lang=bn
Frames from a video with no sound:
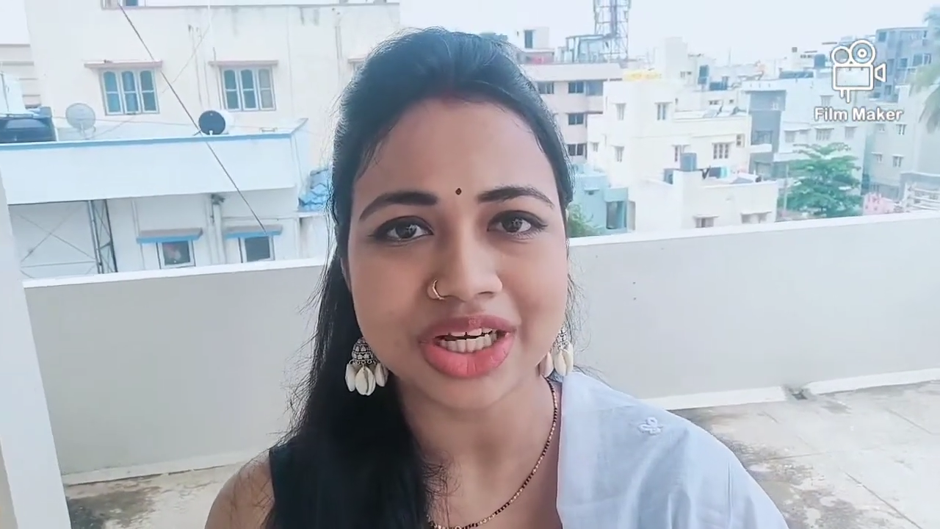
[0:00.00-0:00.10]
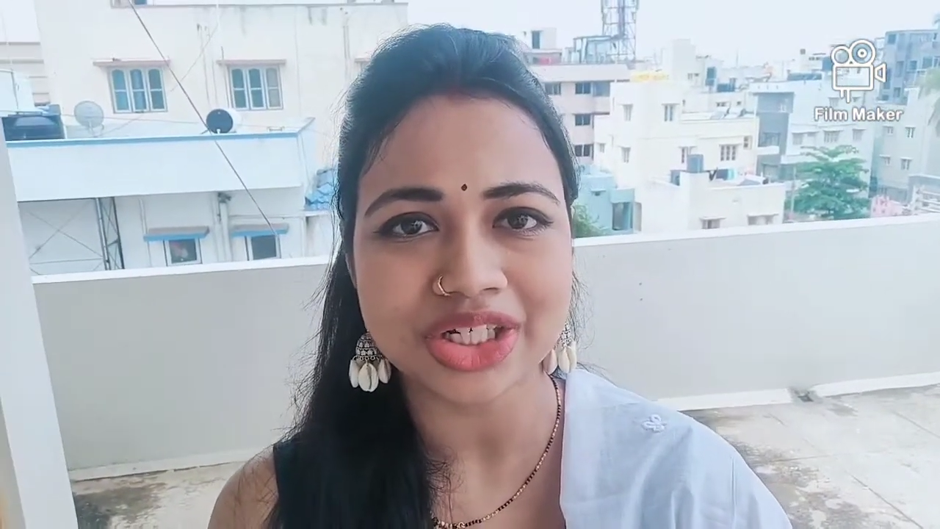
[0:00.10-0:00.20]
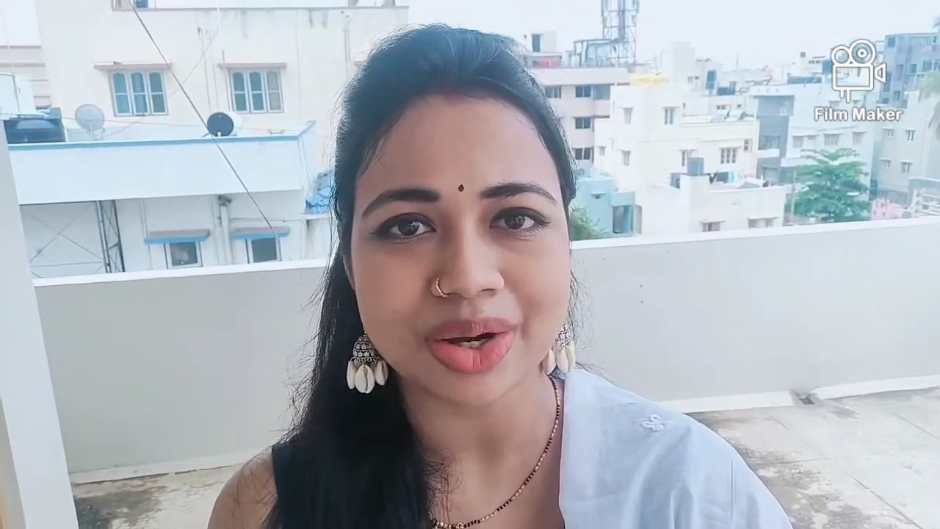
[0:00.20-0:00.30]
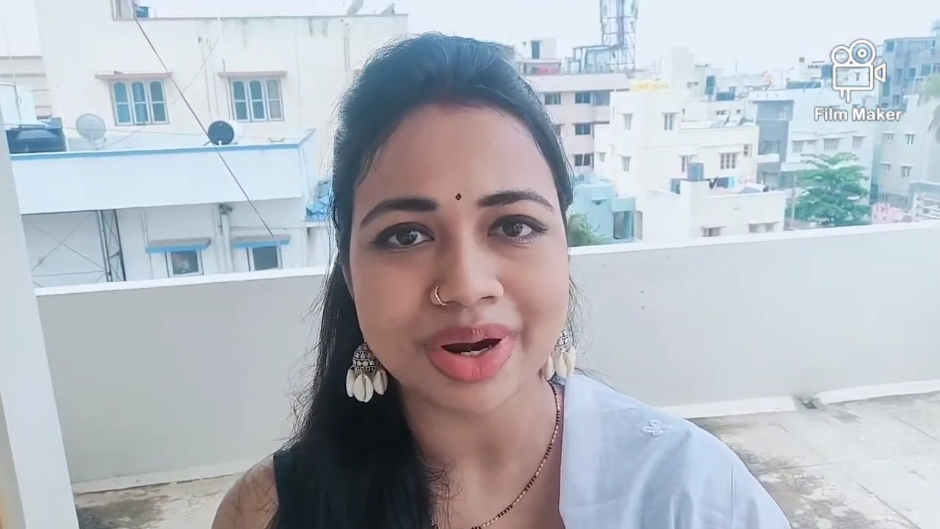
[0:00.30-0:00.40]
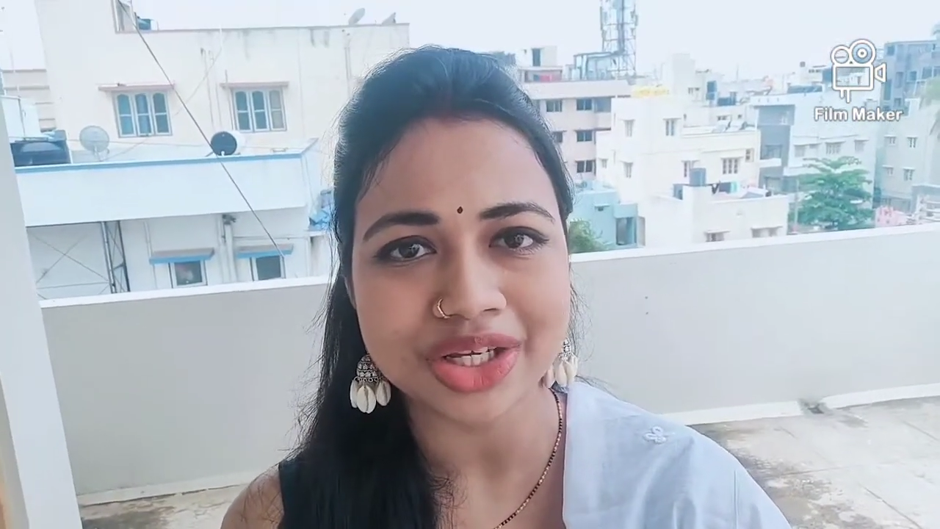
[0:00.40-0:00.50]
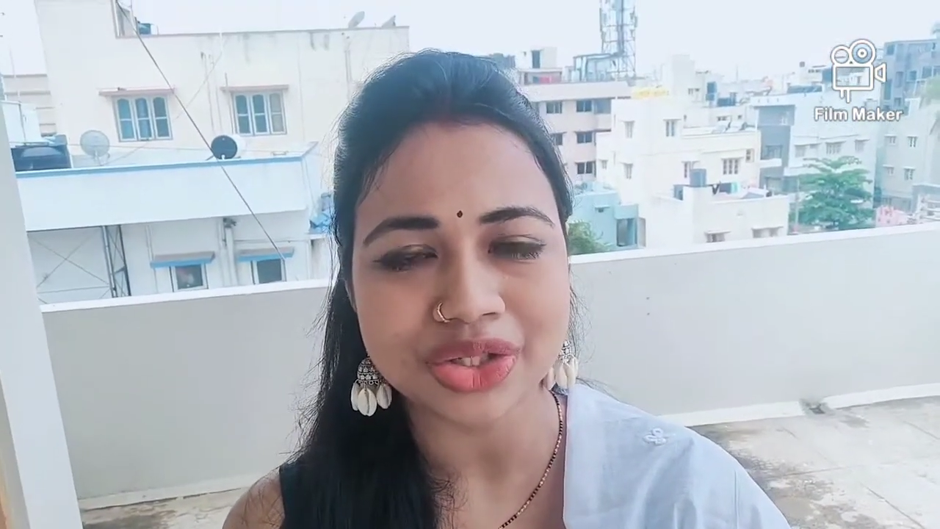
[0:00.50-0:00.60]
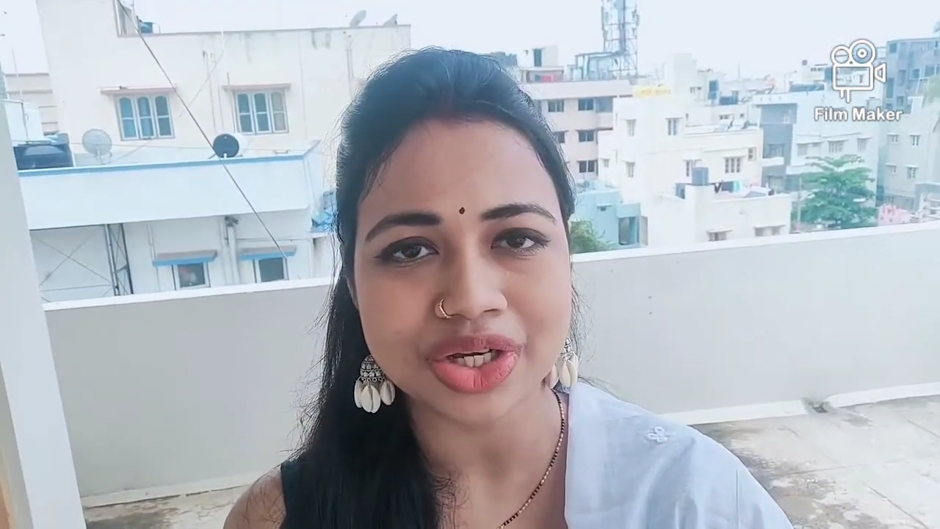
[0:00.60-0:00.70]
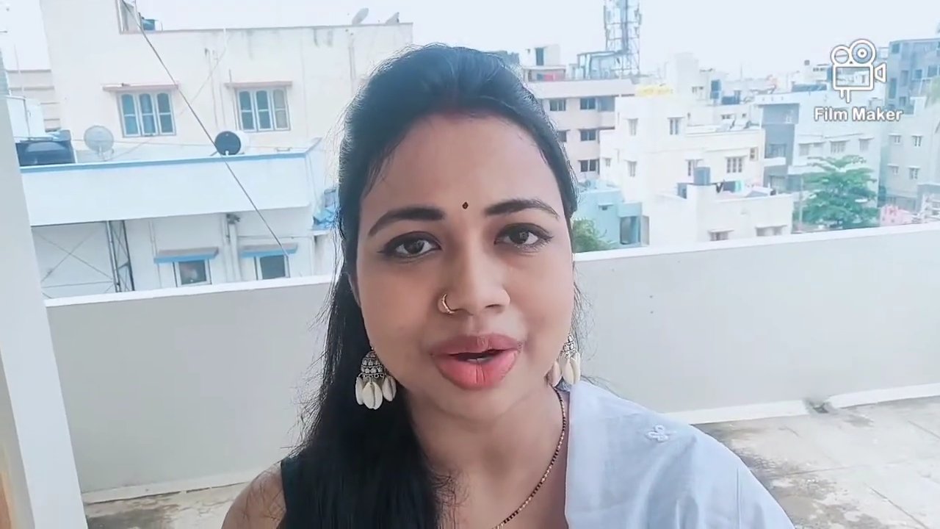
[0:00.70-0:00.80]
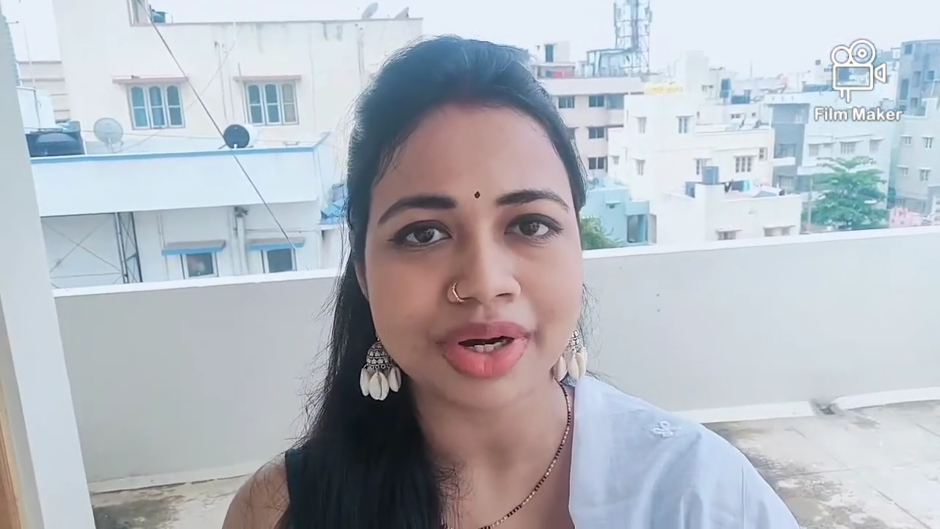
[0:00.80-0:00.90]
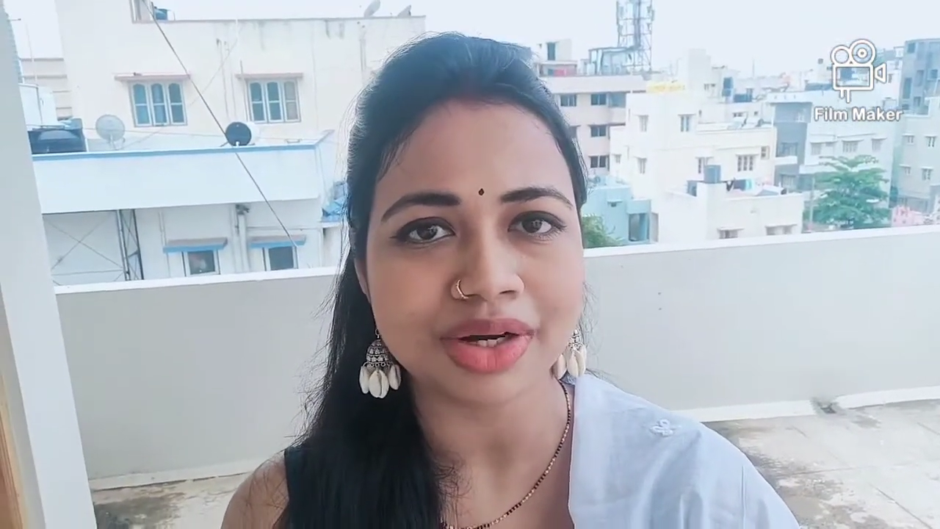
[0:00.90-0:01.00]
সেসব আর কিছুই
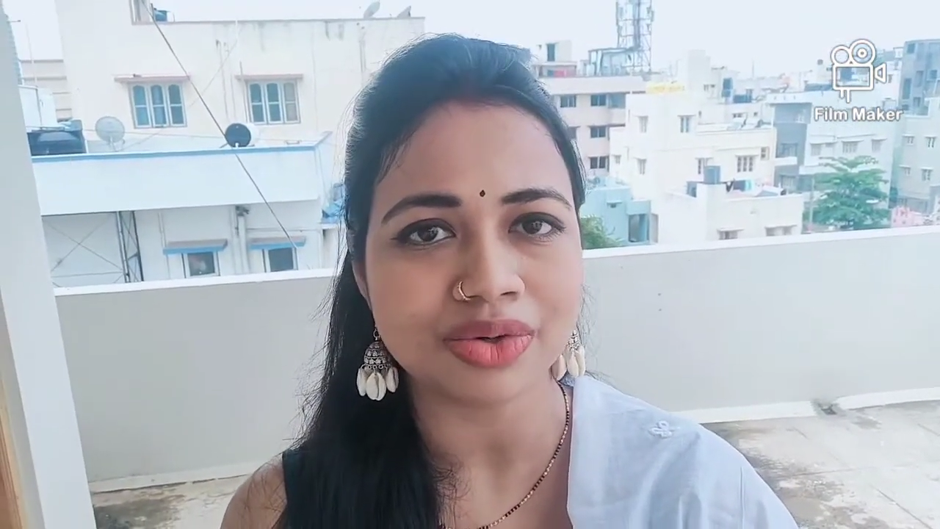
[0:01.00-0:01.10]
হবে না